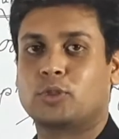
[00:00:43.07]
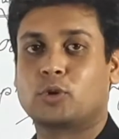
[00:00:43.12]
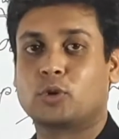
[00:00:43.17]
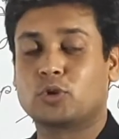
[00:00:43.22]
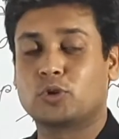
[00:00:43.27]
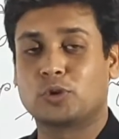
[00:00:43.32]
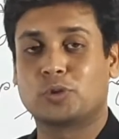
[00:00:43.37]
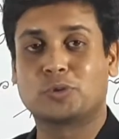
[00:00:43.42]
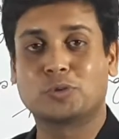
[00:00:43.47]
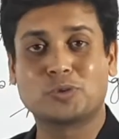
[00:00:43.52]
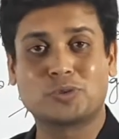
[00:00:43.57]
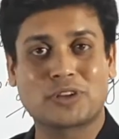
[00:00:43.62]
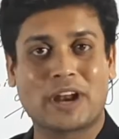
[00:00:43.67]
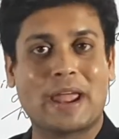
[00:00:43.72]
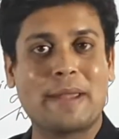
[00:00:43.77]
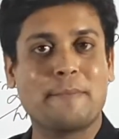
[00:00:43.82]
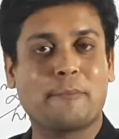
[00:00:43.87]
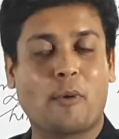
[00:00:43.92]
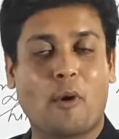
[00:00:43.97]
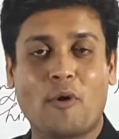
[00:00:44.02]
तो जो
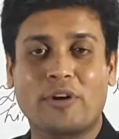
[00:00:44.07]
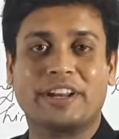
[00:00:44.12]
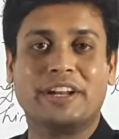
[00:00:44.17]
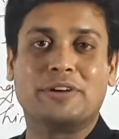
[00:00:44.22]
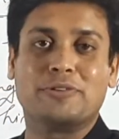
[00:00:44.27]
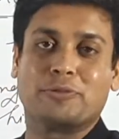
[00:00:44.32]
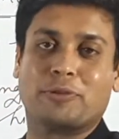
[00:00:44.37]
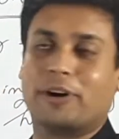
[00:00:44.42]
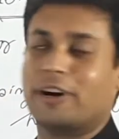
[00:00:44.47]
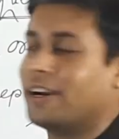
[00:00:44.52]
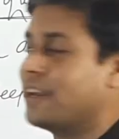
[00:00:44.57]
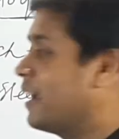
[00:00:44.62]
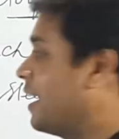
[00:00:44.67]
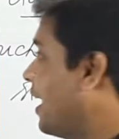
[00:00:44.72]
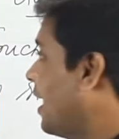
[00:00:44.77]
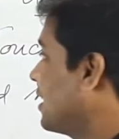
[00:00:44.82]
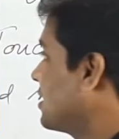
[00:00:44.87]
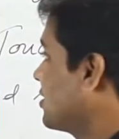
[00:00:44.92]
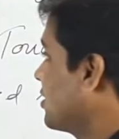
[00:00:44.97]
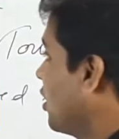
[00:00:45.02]
दूसरा इंपॉर्टेंट वर्ड
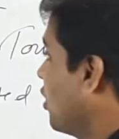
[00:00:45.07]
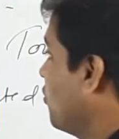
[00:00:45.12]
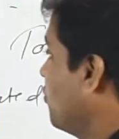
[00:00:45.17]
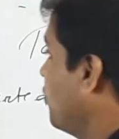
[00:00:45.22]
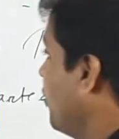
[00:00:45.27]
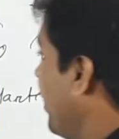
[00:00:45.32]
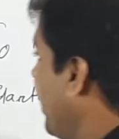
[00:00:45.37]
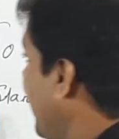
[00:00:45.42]
है आज का वो